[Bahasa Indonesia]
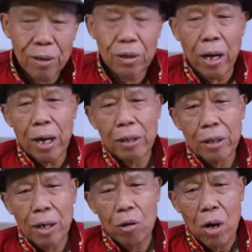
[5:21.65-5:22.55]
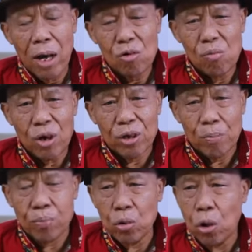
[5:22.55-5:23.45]
Dan kalau aku mau
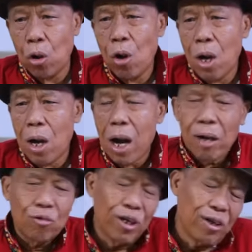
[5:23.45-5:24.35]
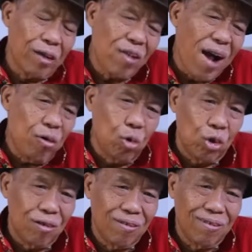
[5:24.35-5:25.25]
dibunuh, aku tidak takut."